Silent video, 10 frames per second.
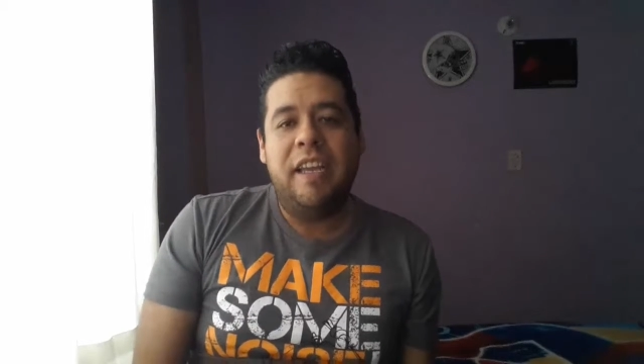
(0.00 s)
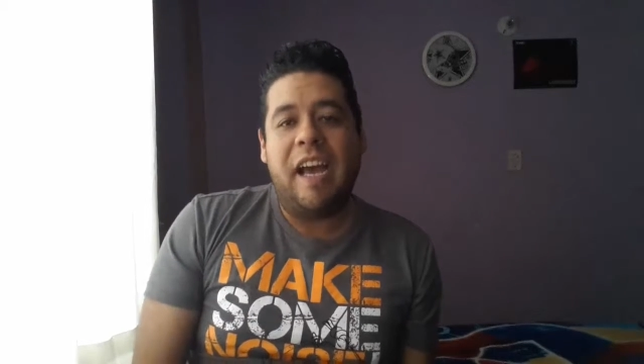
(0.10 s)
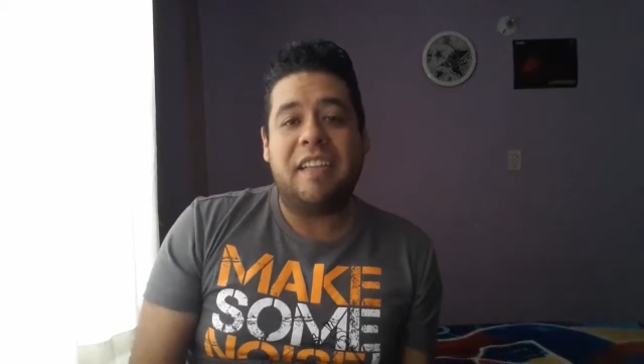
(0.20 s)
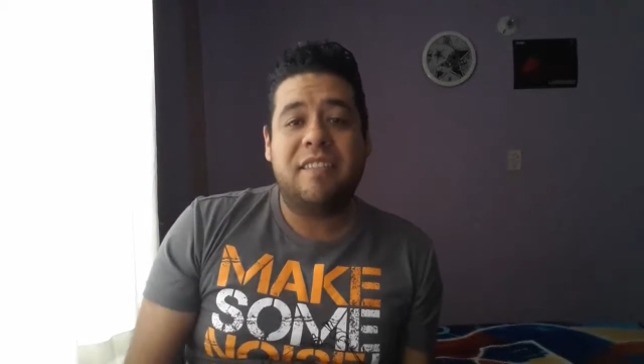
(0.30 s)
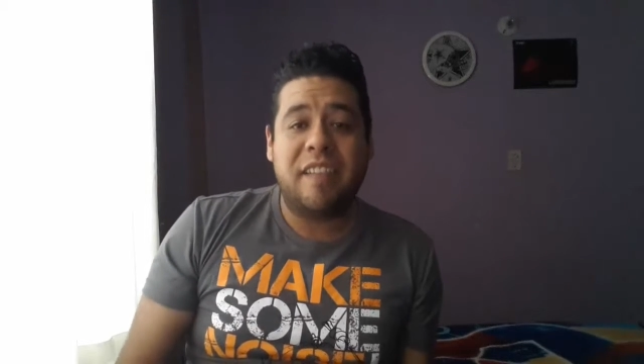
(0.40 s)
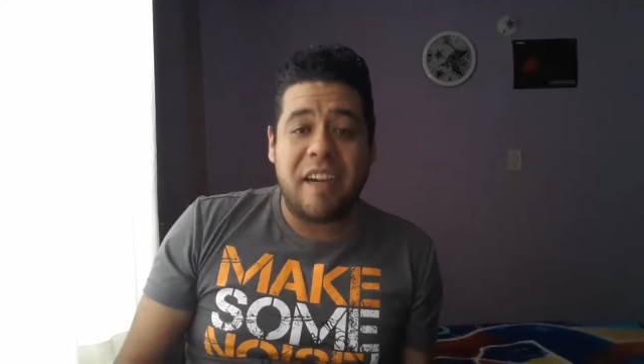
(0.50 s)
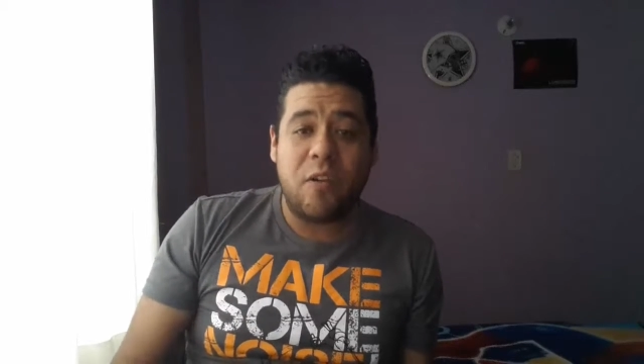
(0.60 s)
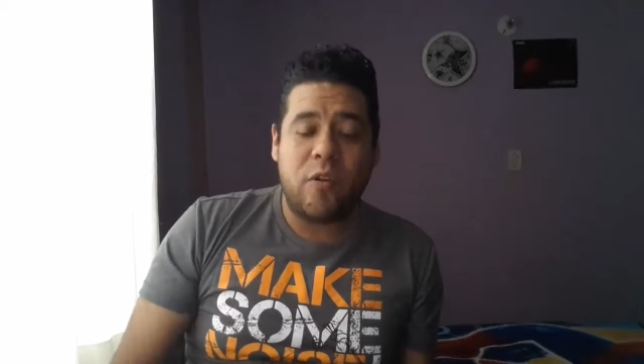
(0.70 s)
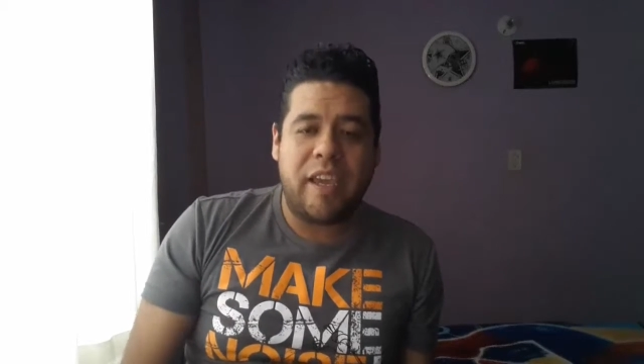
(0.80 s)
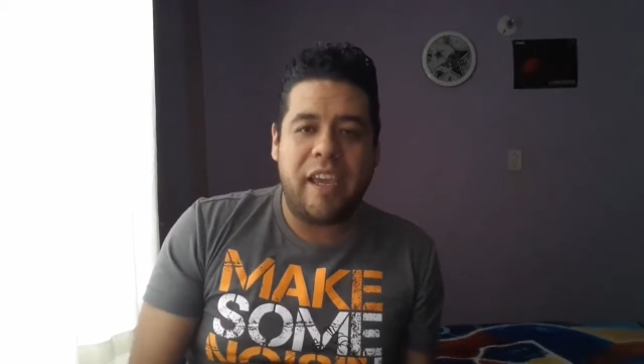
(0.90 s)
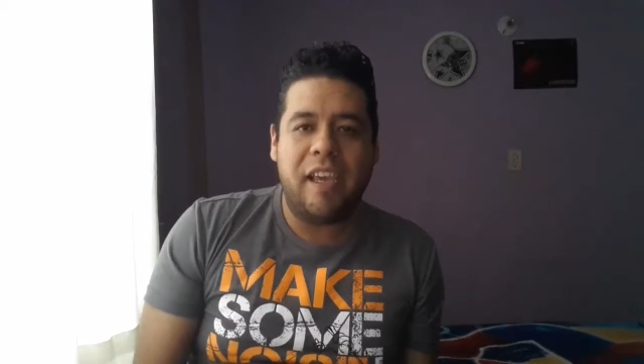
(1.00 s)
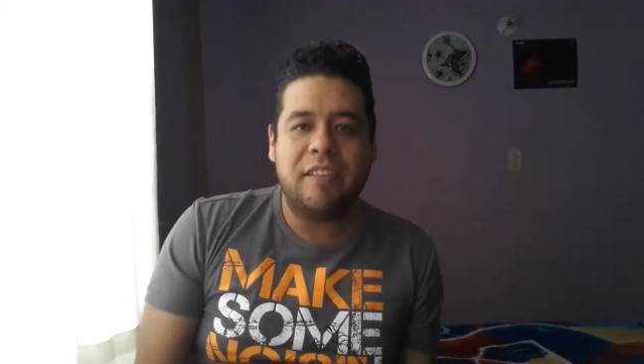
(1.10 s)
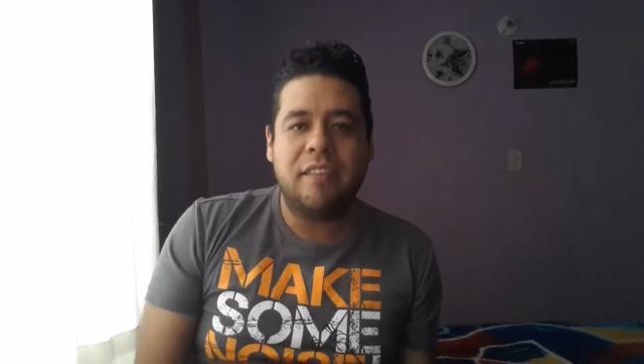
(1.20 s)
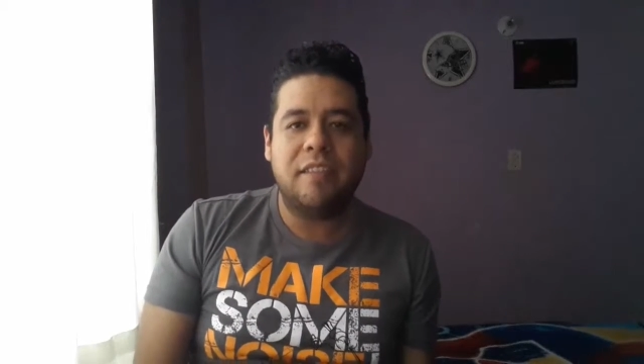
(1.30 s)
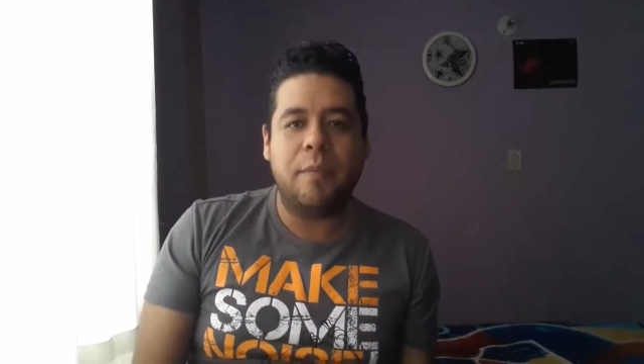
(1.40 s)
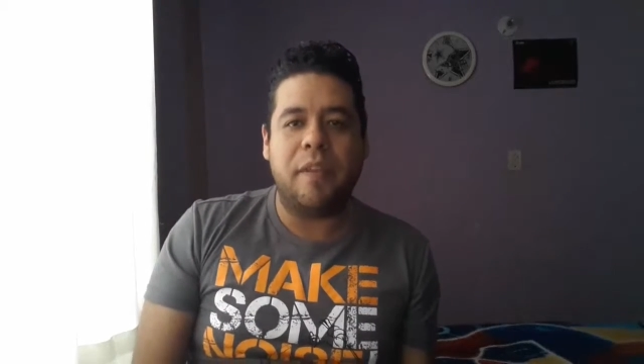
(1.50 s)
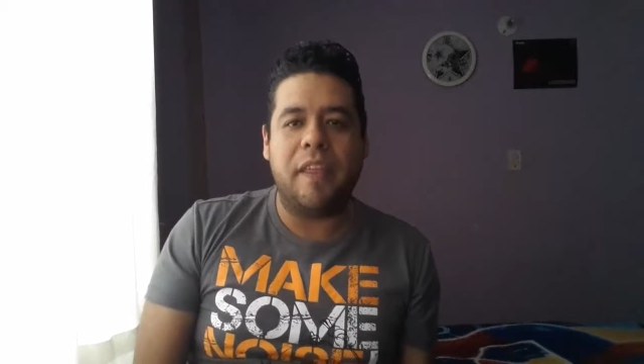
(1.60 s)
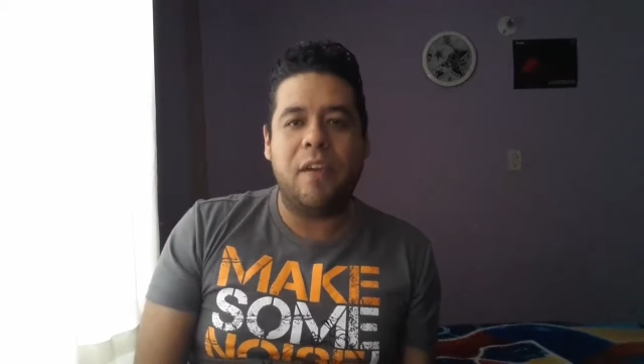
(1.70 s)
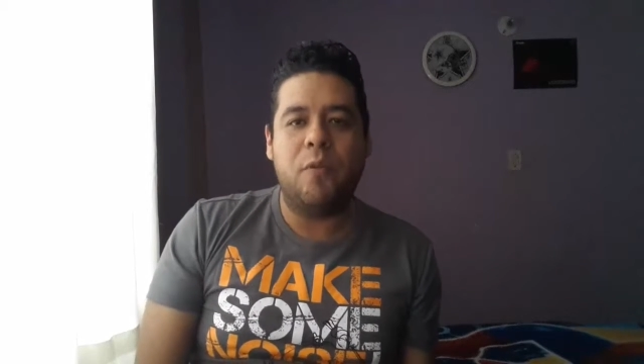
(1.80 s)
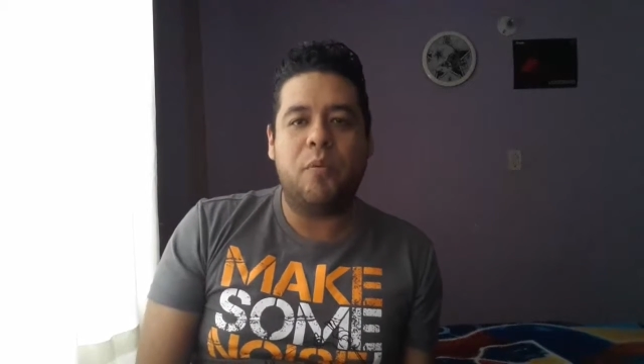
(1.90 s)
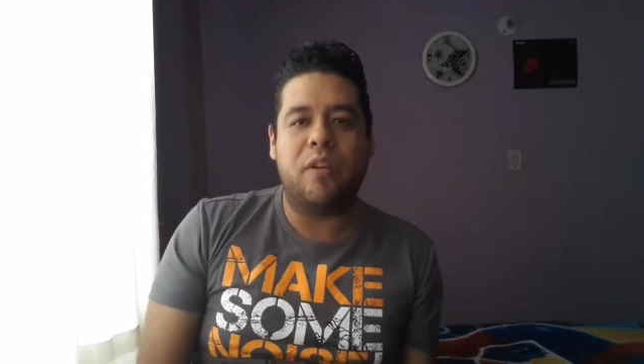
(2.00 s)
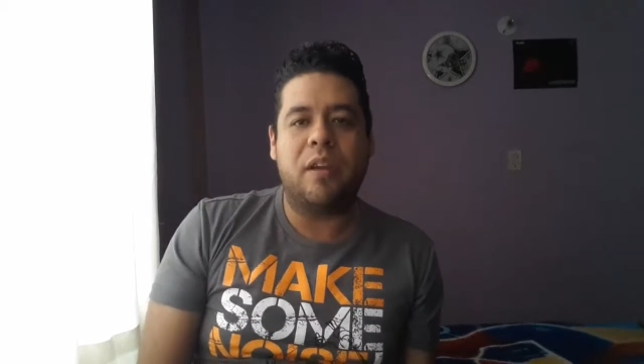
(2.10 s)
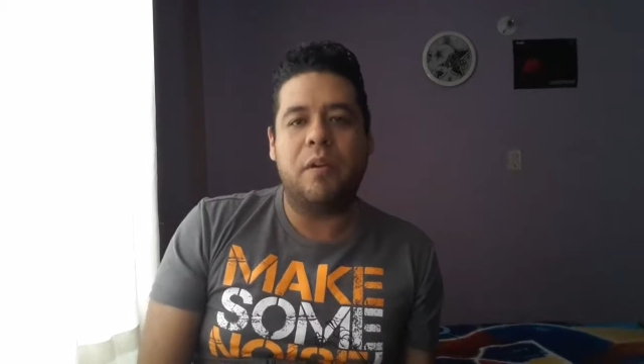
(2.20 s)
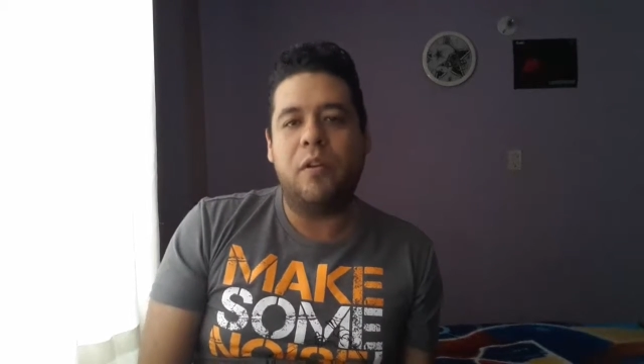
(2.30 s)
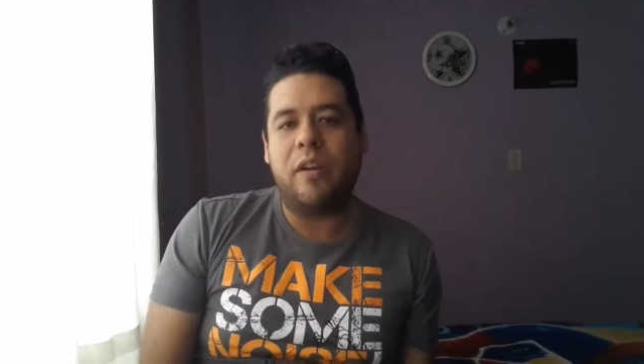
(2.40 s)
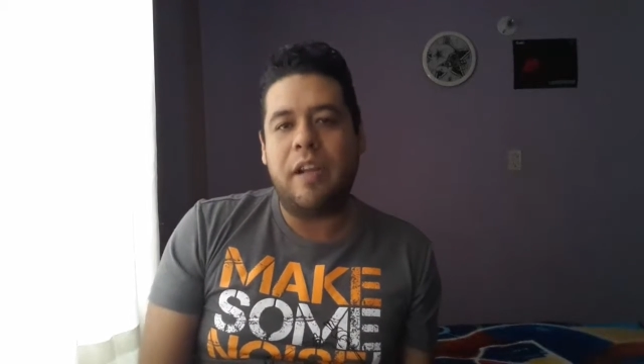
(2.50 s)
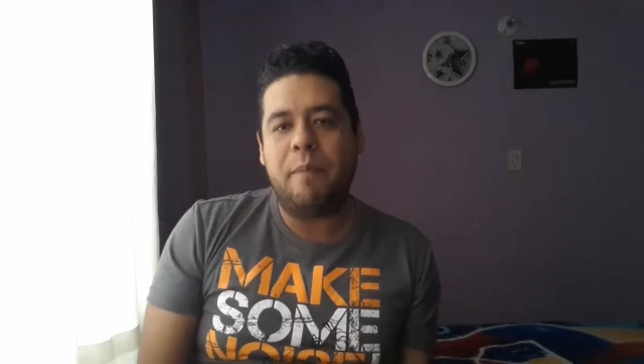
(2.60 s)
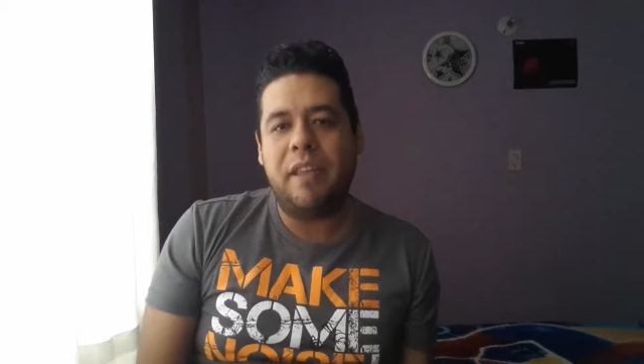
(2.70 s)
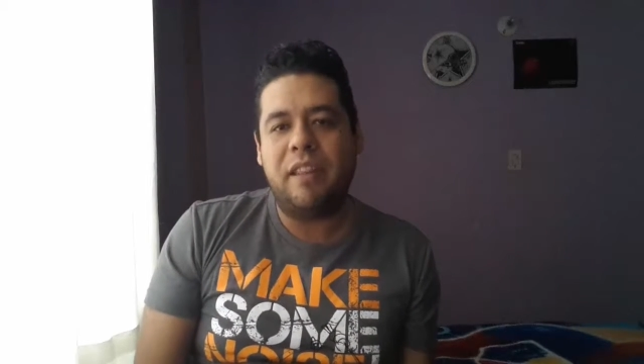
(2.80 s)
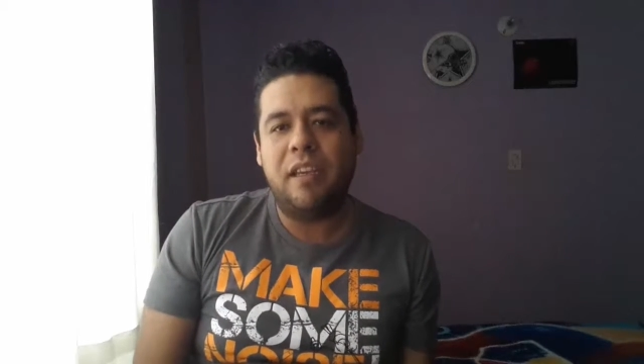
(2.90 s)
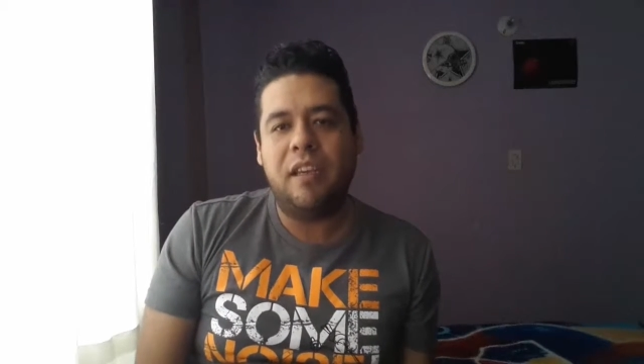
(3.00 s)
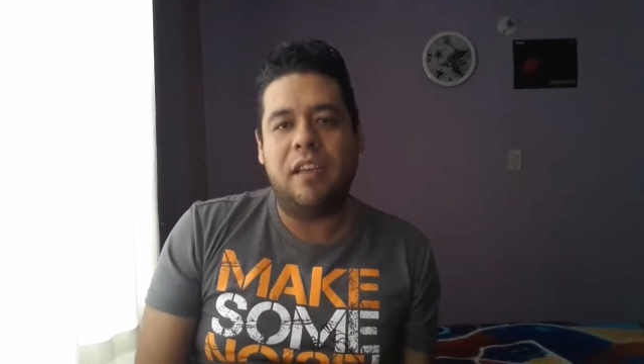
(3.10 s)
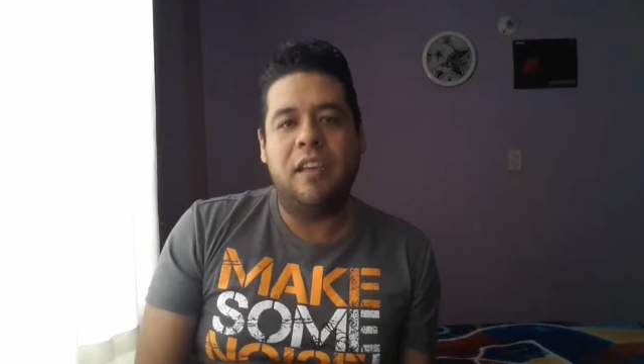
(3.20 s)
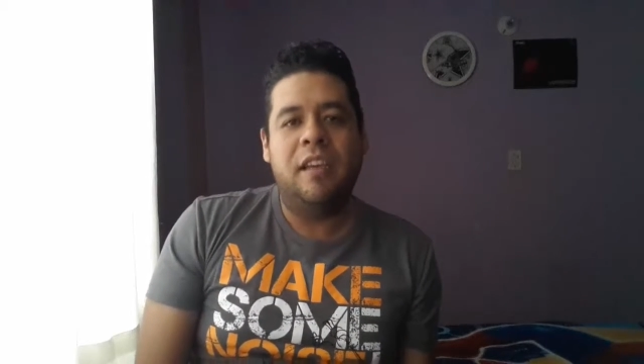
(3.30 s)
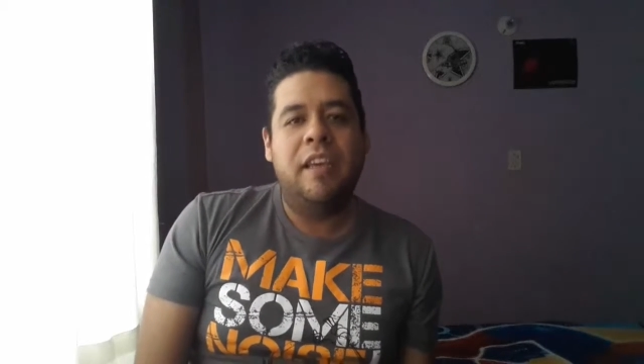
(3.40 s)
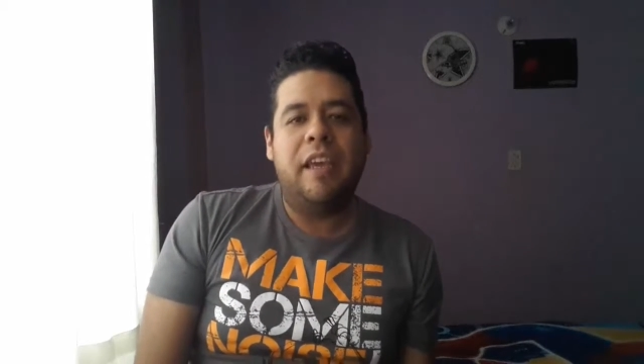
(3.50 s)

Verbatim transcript: hacer lo que es este video. Porque bueno, realmente...